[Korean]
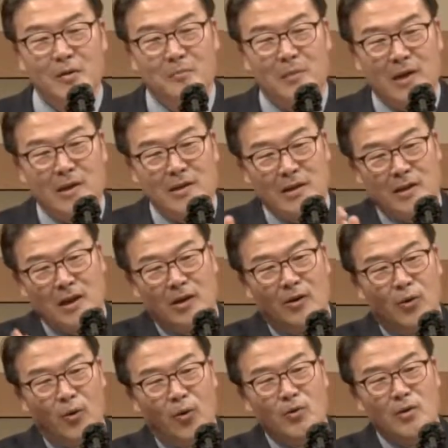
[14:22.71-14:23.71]

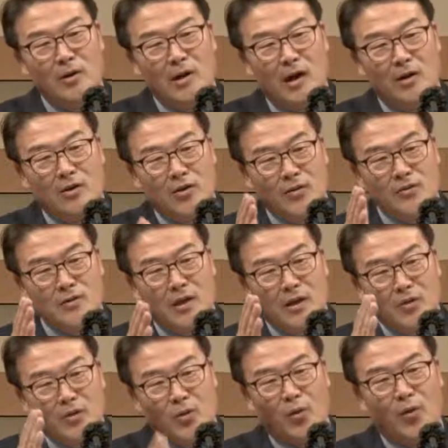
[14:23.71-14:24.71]
만약에 오늘날 현대
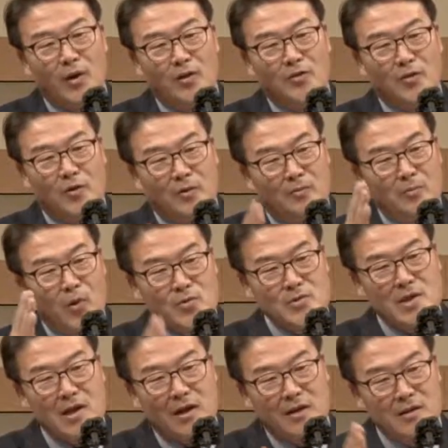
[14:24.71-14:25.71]
교회에서
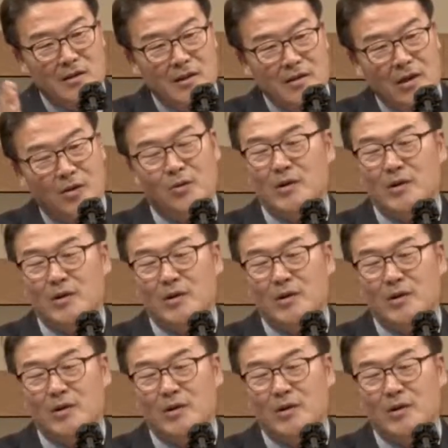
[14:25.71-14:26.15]
목사가 이랬다고